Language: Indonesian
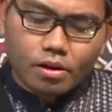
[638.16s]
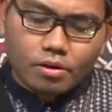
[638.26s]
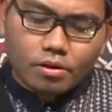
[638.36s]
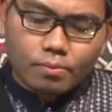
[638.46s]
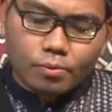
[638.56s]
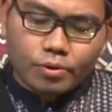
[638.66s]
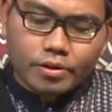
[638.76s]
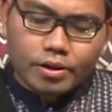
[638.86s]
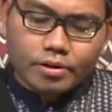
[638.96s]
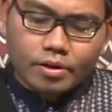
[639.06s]

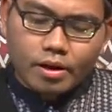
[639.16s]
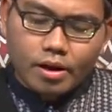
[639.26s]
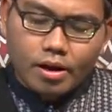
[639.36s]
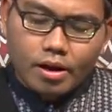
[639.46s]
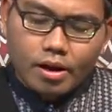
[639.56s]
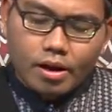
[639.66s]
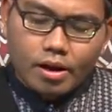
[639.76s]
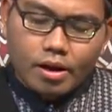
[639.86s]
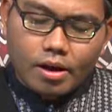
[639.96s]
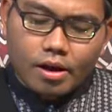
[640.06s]
Kemudian
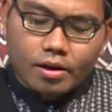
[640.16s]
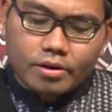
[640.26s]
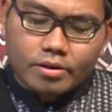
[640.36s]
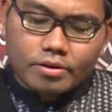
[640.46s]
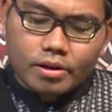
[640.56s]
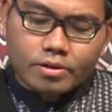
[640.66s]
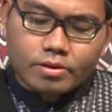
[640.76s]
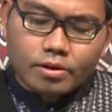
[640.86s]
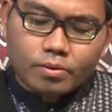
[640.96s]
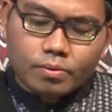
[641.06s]
ada salah
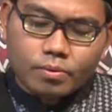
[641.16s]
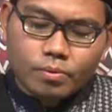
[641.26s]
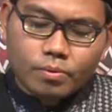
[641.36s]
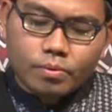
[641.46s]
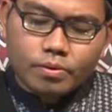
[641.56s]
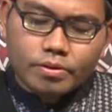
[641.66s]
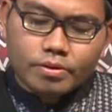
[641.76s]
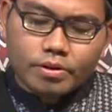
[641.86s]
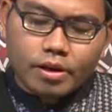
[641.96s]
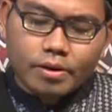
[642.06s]
satu
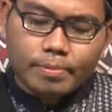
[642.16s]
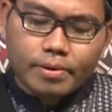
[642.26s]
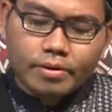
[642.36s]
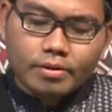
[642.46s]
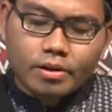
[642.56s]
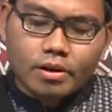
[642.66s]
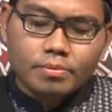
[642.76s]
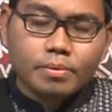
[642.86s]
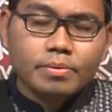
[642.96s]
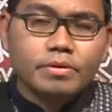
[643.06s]
sahabat
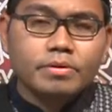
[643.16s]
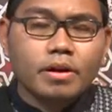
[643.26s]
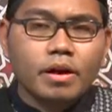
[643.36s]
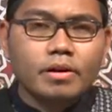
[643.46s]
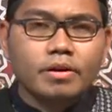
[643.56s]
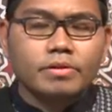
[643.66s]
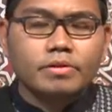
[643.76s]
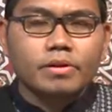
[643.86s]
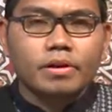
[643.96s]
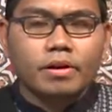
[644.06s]
Al-Imam Ridha alaihi
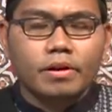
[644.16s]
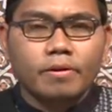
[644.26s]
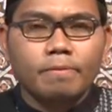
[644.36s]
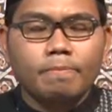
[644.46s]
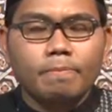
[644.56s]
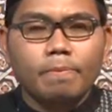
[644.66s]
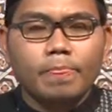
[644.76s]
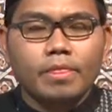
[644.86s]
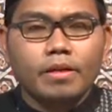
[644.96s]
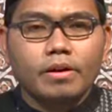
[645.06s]
salam
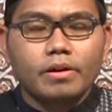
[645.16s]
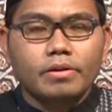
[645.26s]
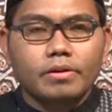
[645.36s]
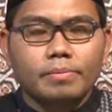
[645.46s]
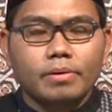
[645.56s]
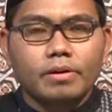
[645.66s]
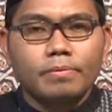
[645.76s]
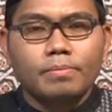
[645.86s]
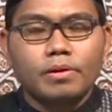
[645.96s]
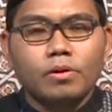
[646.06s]
di mana
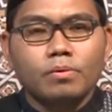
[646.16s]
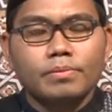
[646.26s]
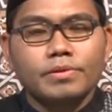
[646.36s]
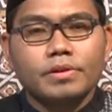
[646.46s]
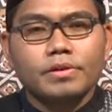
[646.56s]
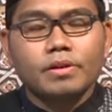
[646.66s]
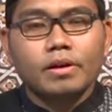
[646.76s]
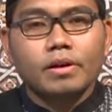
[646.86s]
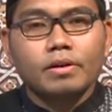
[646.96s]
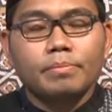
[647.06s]
beliau
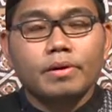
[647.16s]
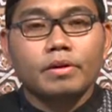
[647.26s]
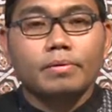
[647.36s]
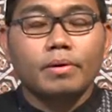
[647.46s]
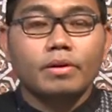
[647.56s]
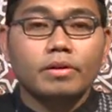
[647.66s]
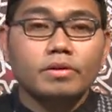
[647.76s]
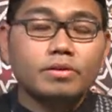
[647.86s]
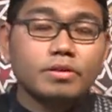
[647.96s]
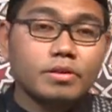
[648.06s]
menceritakan bagaimana
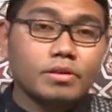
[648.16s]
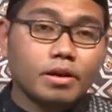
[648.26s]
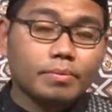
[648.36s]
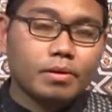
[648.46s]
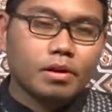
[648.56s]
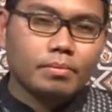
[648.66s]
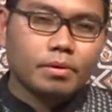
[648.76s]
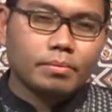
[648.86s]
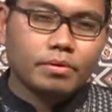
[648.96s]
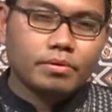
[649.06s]
sikap Al-Imam
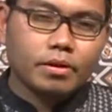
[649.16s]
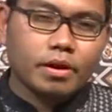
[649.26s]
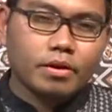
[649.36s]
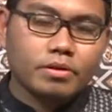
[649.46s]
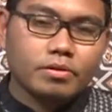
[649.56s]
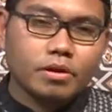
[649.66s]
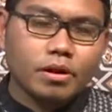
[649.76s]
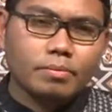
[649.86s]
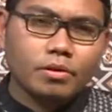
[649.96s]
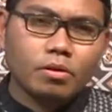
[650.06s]
Ridha alaihi salam
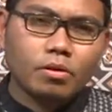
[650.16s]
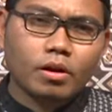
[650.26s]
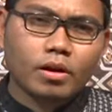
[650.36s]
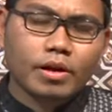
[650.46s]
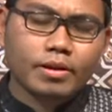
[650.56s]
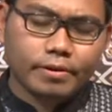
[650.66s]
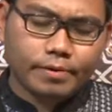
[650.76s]
dengan orang lain